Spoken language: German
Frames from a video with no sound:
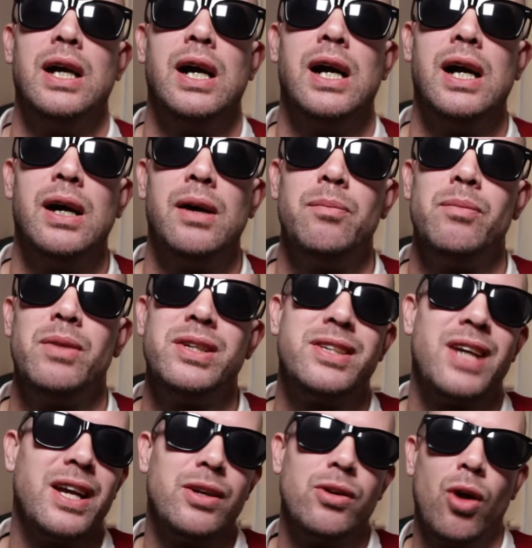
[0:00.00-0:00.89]
Ähm,
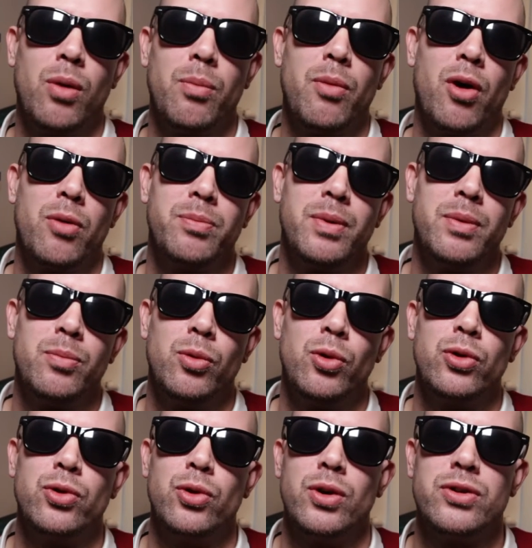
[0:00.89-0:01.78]
ist halt ein Longboard mit
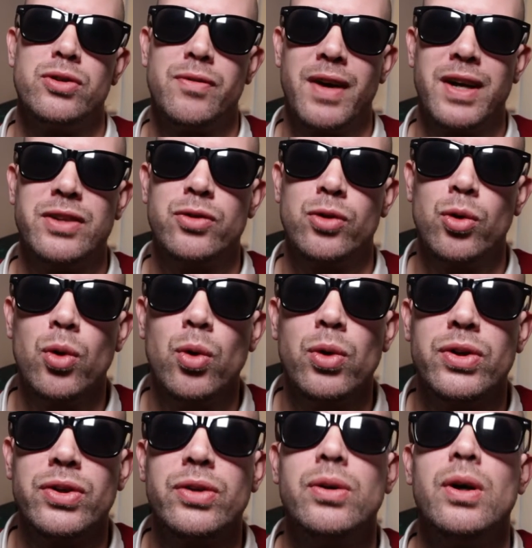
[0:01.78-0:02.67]
Motor, soweit so
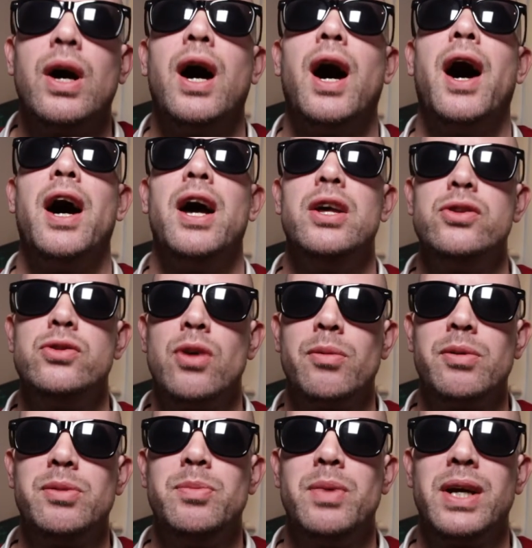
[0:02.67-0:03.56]
gut. Also
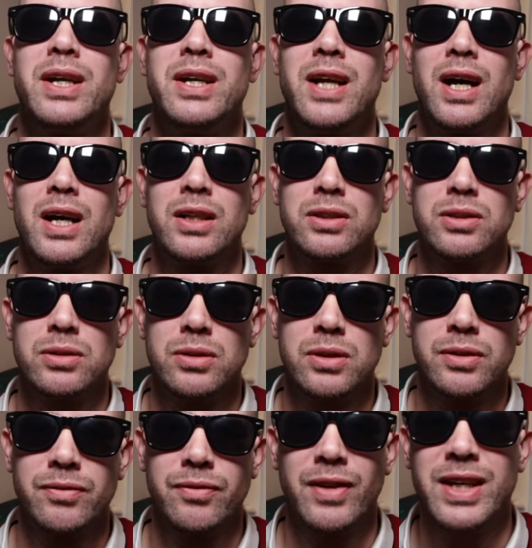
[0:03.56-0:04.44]
habe ich mir gedacht,
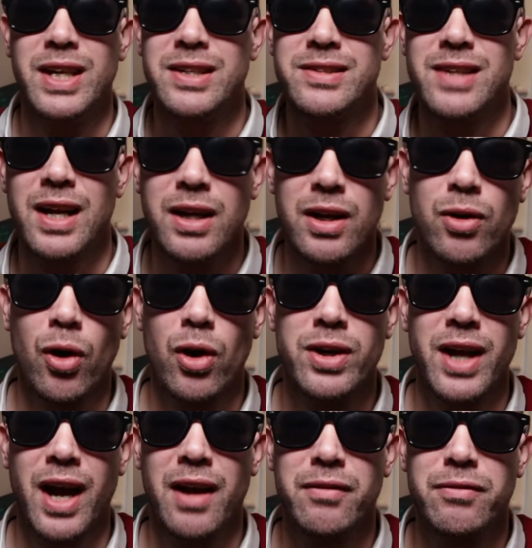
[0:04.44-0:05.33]
wenn jetzt alle
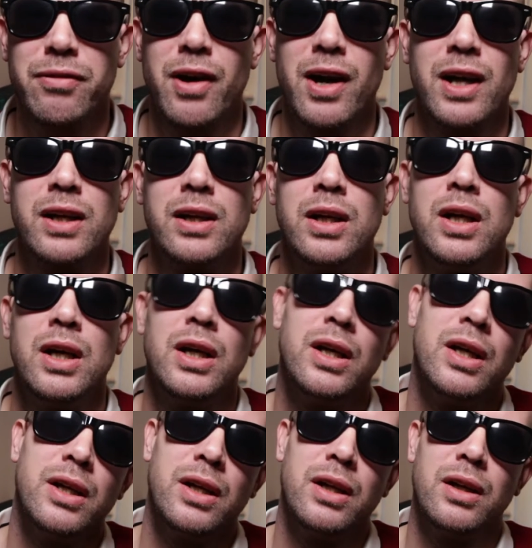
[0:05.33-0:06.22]
Leute anfangen,
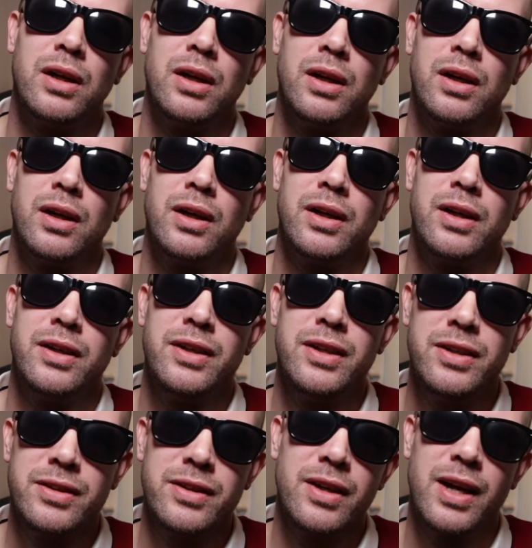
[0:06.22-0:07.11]

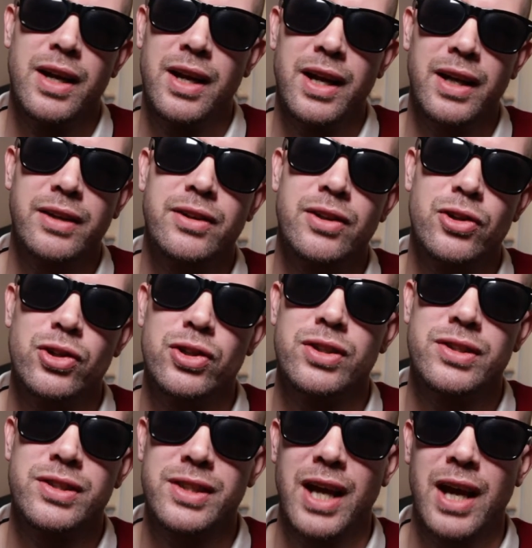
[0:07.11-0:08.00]
diese
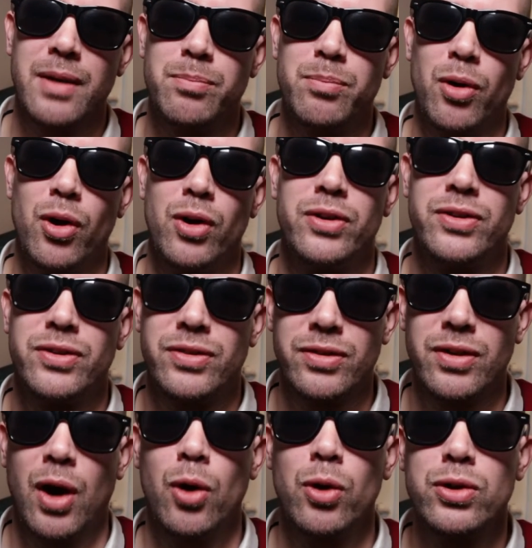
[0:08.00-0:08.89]
elektrischen
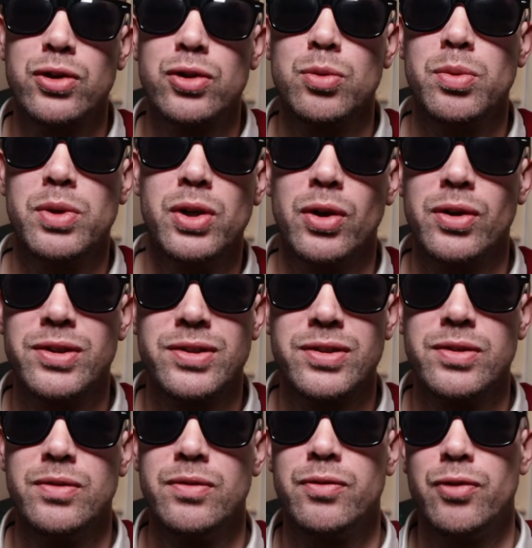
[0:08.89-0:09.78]
Skateboards auch zu
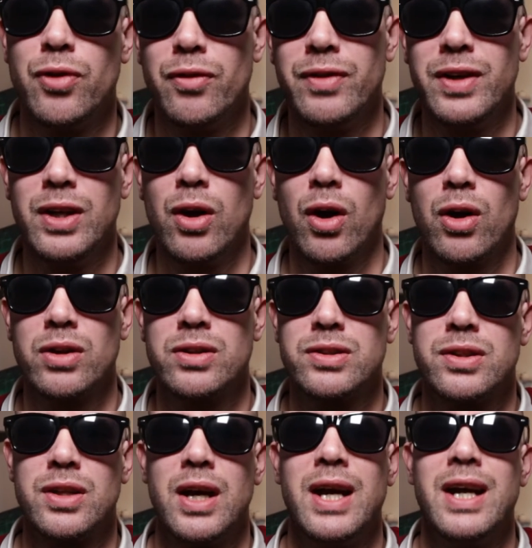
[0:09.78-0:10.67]
benutzen für
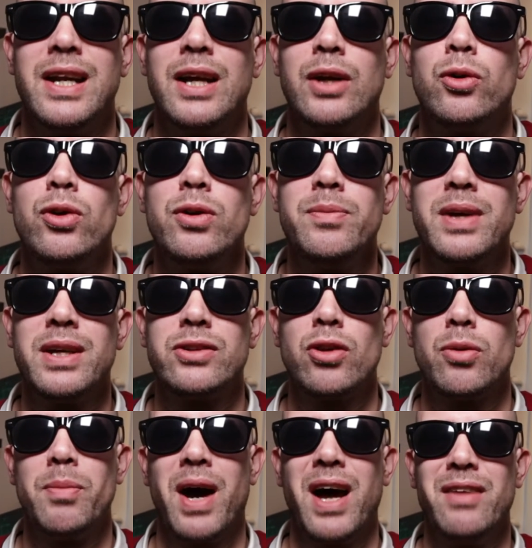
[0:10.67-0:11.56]
Vlogs, dann gucke ich mir das
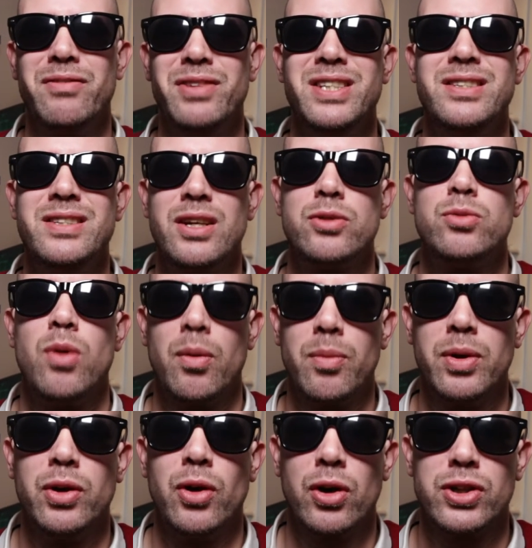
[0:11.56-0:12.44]
doch mal an, wie ist denn das
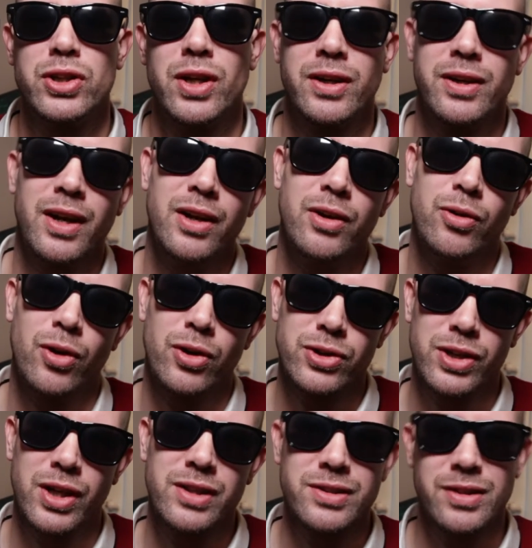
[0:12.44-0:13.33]
überhaupt in Deutschland? Denn in
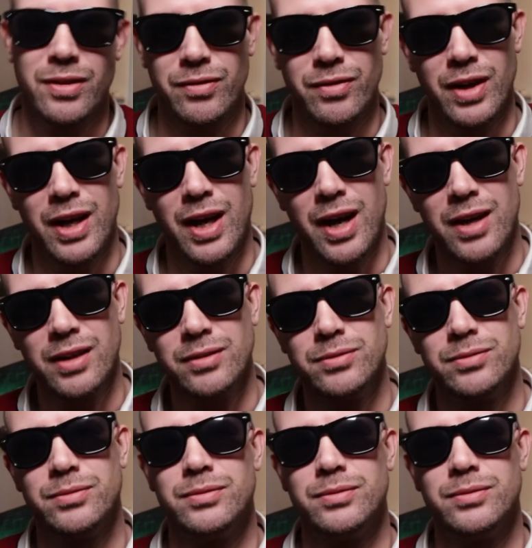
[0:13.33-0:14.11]
Deutschland sind wir ja